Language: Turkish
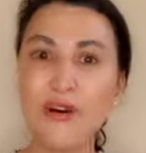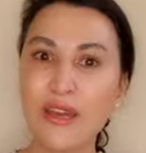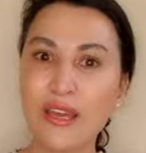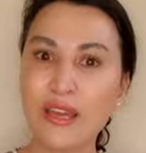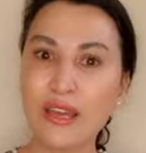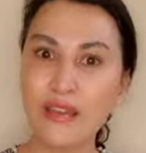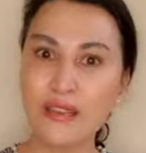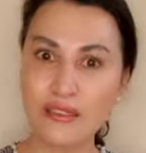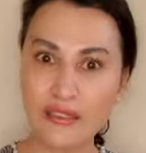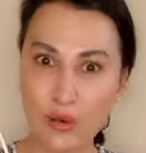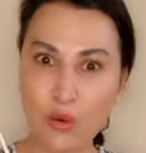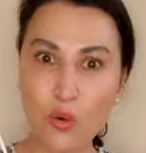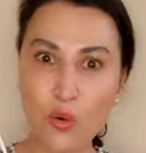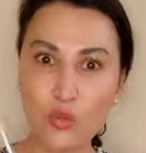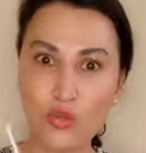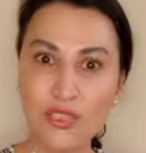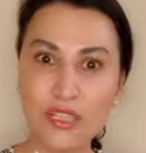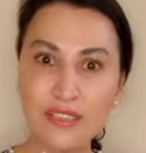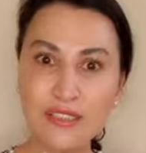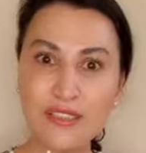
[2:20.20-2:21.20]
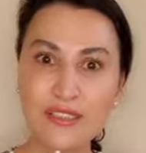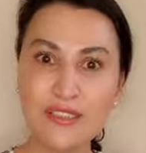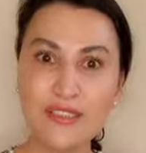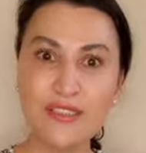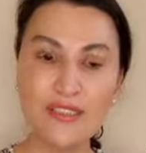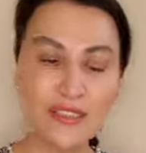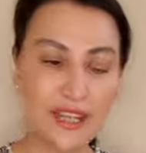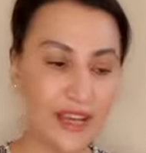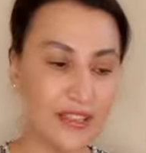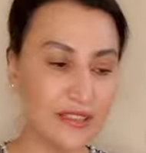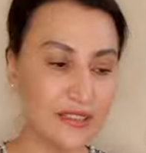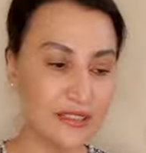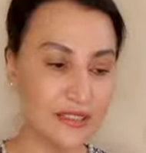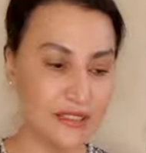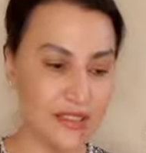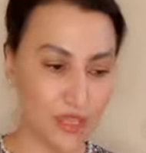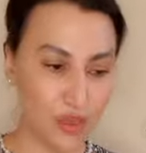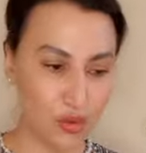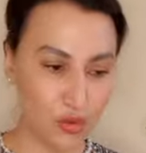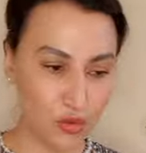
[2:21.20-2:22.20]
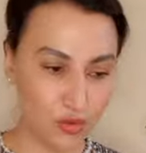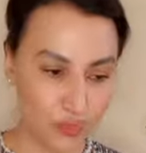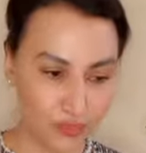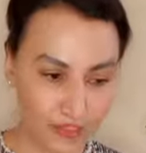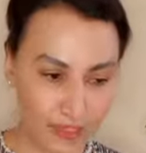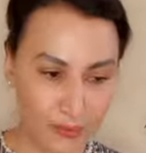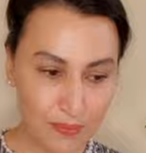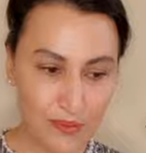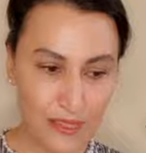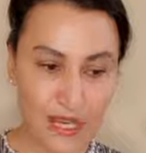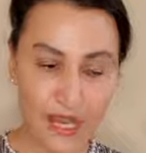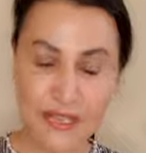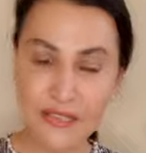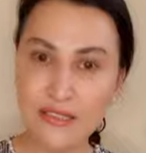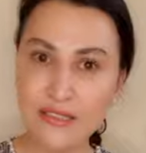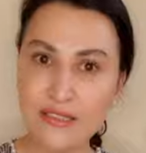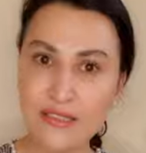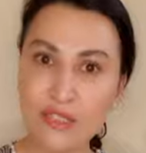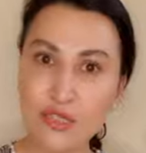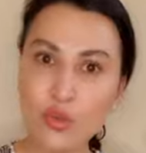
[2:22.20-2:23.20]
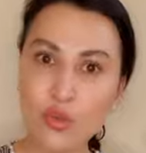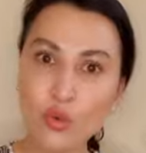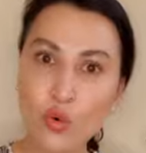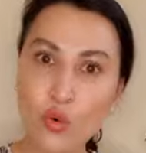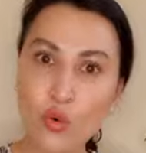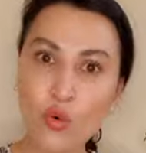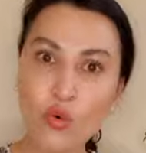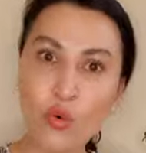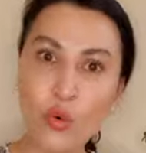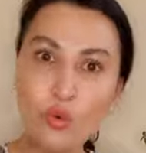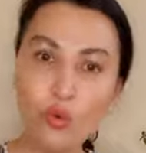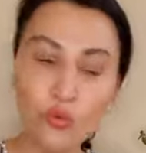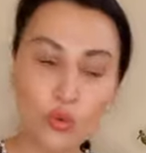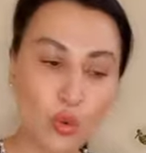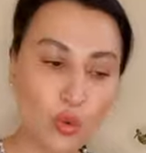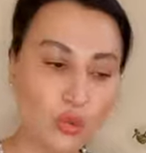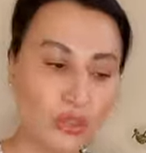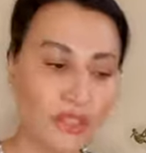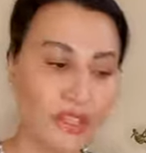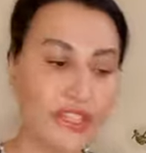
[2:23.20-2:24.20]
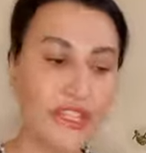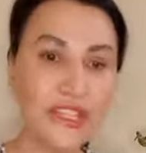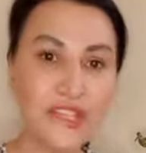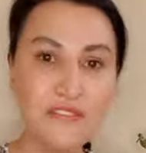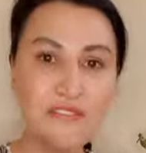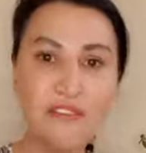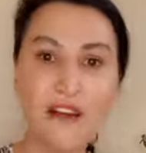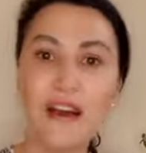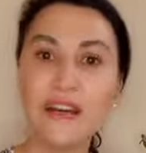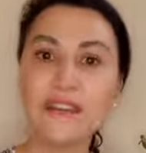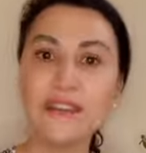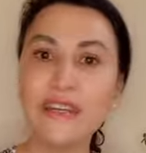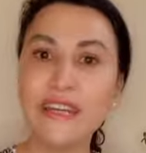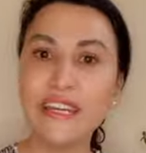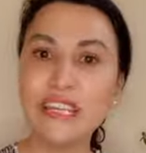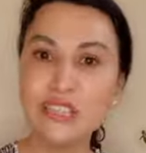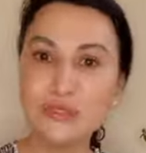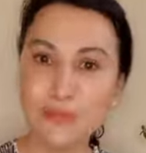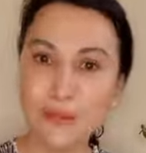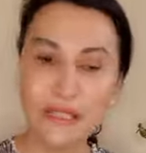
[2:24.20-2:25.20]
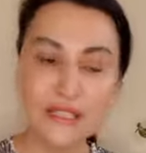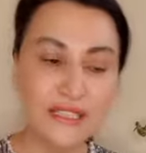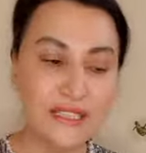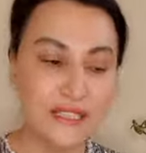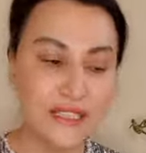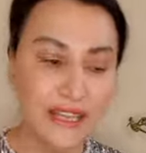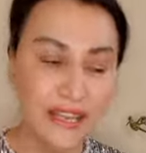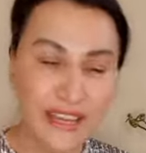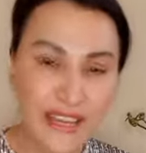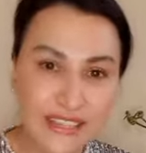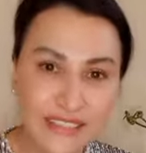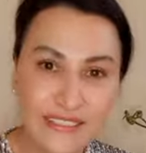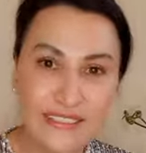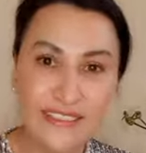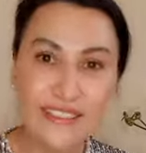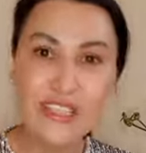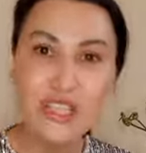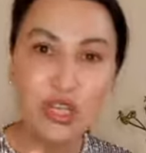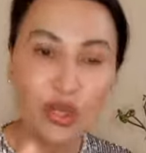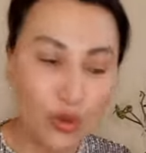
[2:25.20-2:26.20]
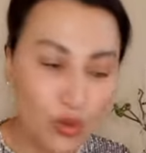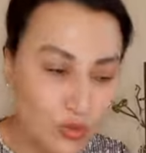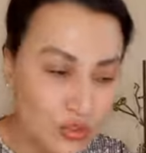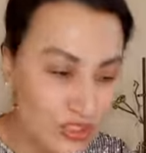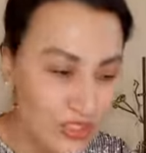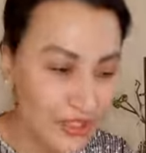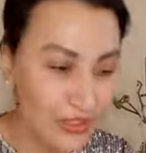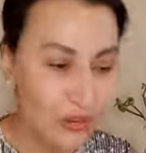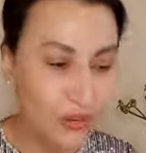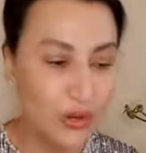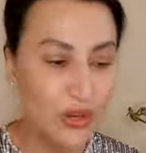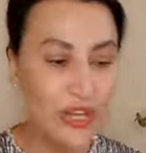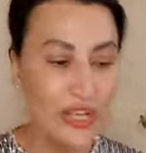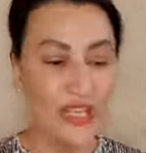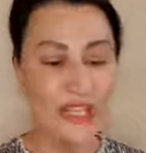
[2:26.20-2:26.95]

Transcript: Ee, olsa da siz kendinize güvenip kendinize doğru noktayı ifade etmeniz gerektiğini gösteriyor.